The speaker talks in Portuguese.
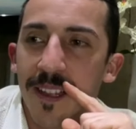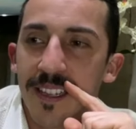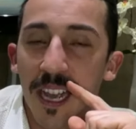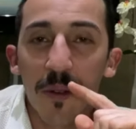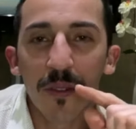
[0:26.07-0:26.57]

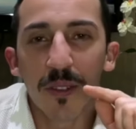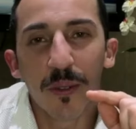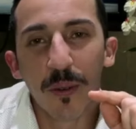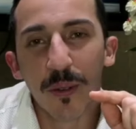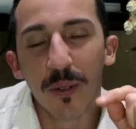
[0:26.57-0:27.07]
Saiu um
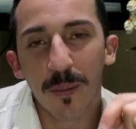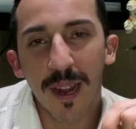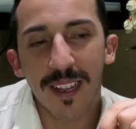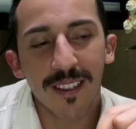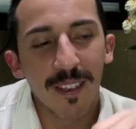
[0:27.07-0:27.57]
estudo no
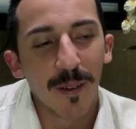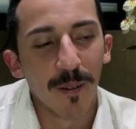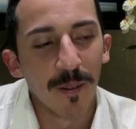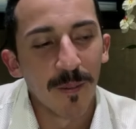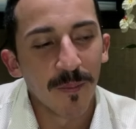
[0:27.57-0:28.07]

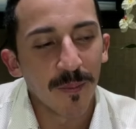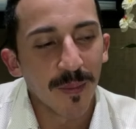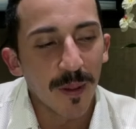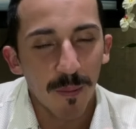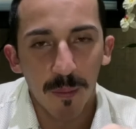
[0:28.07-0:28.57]
Brasil
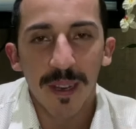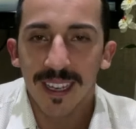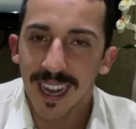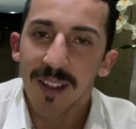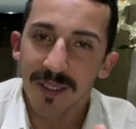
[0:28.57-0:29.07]

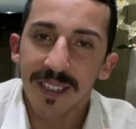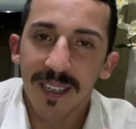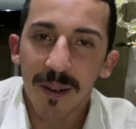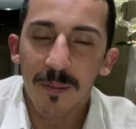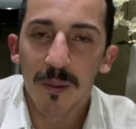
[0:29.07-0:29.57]
publicado
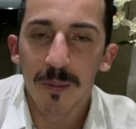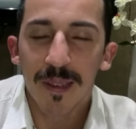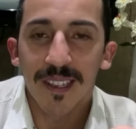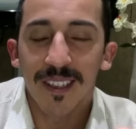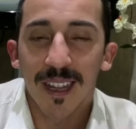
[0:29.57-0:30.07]
então por
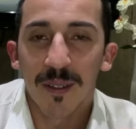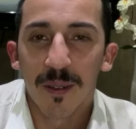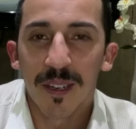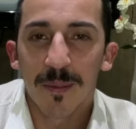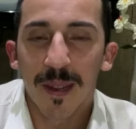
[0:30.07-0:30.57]

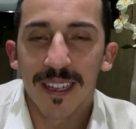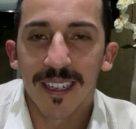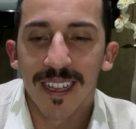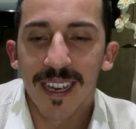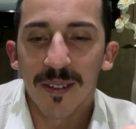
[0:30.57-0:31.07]
pesquisadores
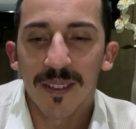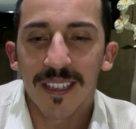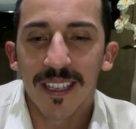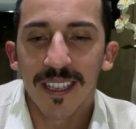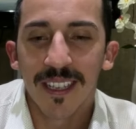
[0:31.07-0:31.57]
brasileiros
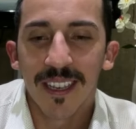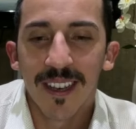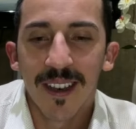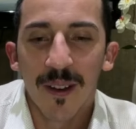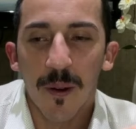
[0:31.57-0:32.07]
que
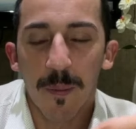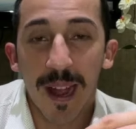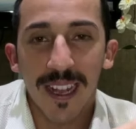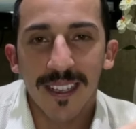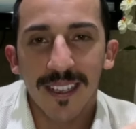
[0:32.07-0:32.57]
o
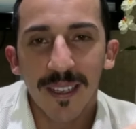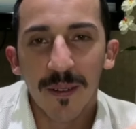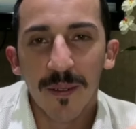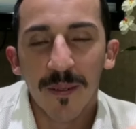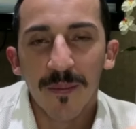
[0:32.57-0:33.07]

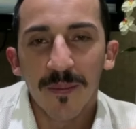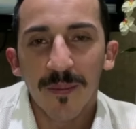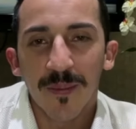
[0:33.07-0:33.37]
Brasil,